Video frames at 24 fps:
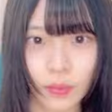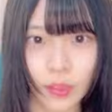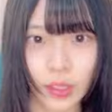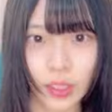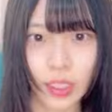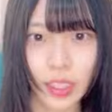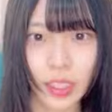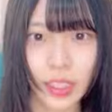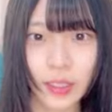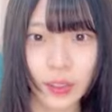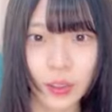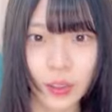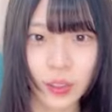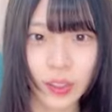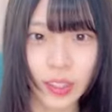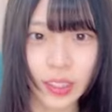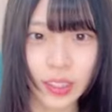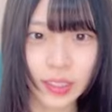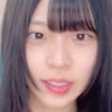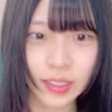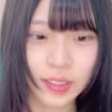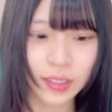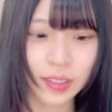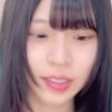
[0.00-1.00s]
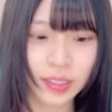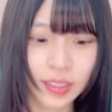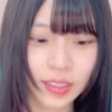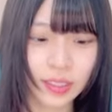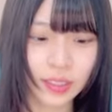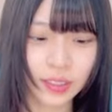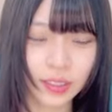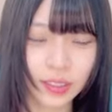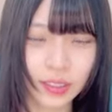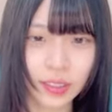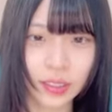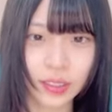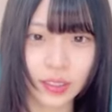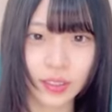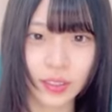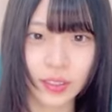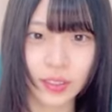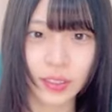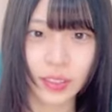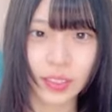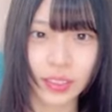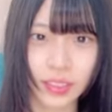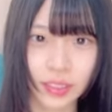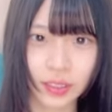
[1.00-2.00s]
家でおとなしくしてるお
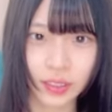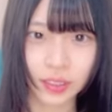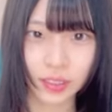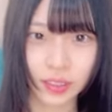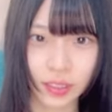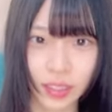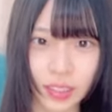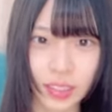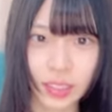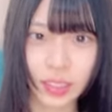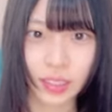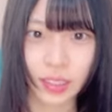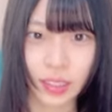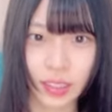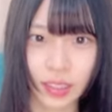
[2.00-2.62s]
となしくしてじゃ